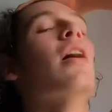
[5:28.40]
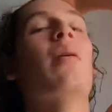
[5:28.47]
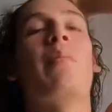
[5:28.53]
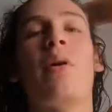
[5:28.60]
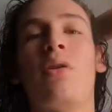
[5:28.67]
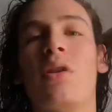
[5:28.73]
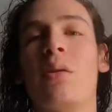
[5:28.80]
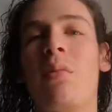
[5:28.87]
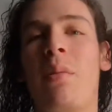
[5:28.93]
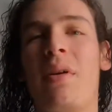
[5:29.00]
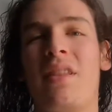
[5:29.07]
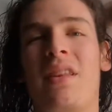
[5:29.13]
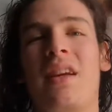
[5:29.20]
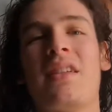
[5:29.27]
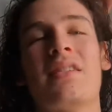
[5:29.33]
pero
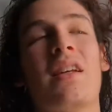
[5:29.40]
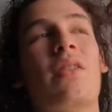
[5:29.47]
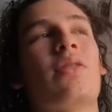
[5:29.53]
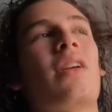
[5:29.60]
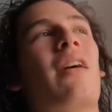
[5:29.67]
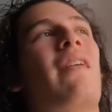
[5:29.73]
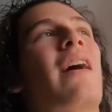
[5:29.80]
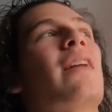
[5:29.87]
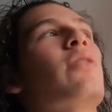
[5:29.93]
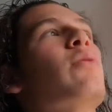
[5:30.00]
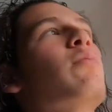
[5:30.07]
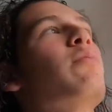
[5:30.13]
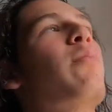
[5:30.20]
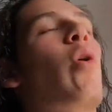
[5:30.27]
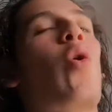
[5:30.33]
últimamente he estado trabajando
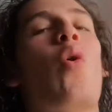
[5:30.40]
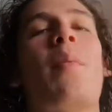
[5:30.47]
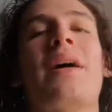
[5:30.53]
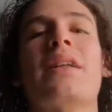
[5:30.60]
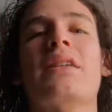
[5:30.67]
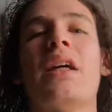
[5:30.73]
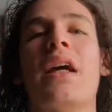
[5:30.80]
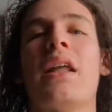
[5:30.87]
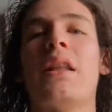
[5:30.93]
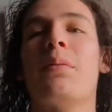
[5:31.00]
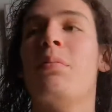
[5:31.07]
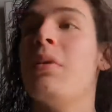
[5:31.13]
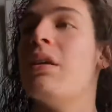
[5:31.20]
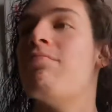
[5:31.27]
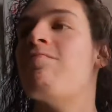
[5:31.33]
un poco más
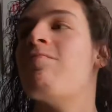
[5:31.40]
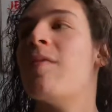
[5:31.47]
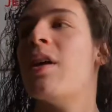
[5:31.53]
en mí.